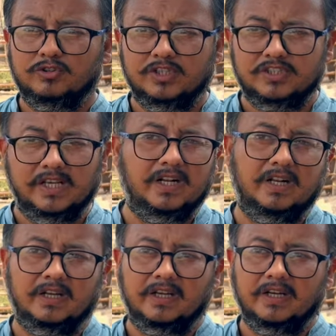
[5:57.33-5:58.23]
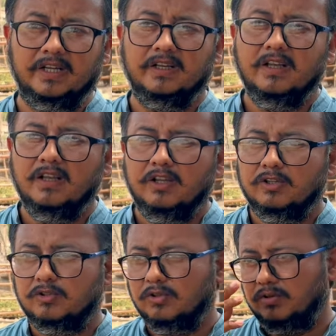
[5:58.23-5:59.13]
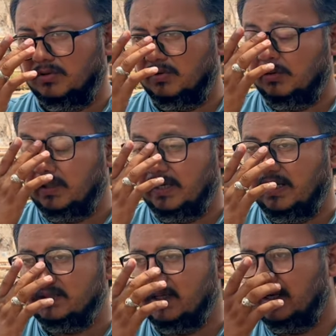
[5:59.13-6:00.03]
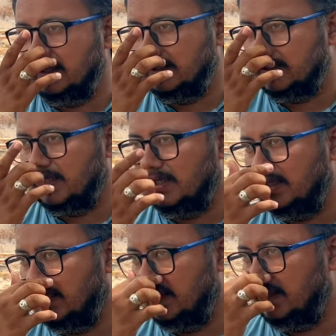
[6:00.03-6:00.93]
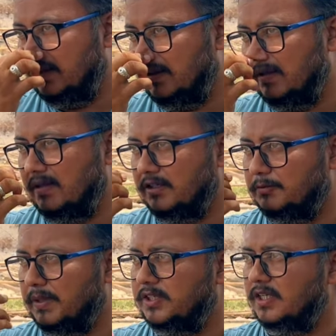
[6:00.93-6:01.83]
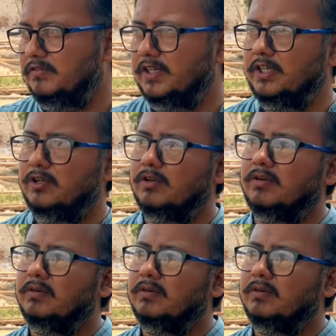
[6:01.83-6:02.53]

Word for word: उसे सेल ना करे तो लिहाजा इसके लिए स्पेशल वीडियो